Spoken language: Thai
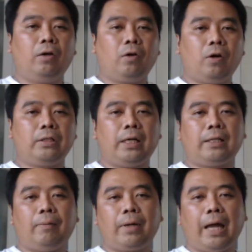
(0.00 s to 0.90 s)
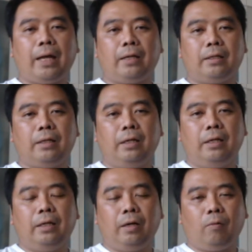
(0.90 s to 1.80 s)
ก็จะทำการ
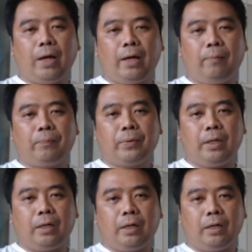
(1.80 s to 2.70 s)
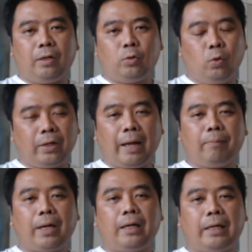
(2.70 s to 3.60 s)
เรียกว่าธุรกรรม
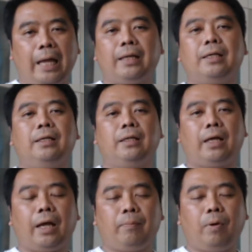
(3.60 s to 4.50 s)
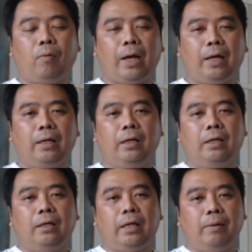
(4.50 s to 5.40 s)
กันง่ายขึ้นนะครับ เพราะว่า
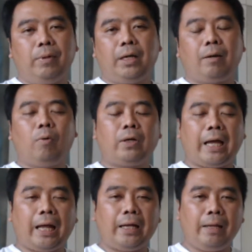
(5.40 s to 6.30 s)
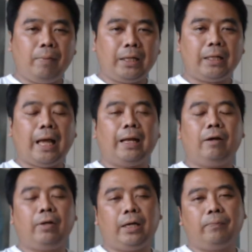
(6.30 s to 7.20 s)
ในเมื่อกระบวนการได้มาตรฐานแล้ว
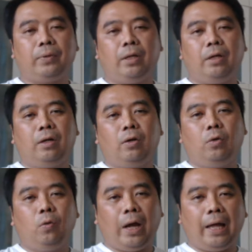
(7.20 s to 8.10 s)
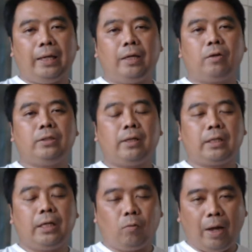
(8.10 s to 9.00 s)
เนี่ยลูกค้าเองก็จะ
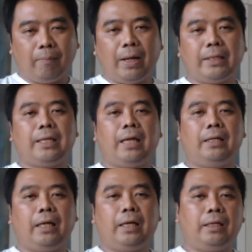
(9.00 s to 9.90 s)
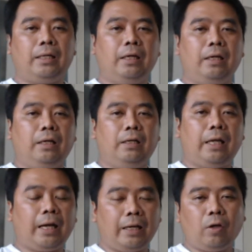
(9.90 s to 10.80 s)
เกิดความมั่นใจในใน
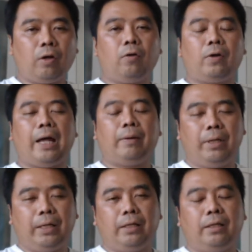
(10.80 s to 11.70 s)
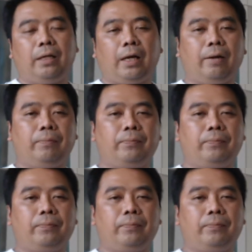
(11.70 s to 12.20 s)
ขั้นตอนของการผลิตนะครับ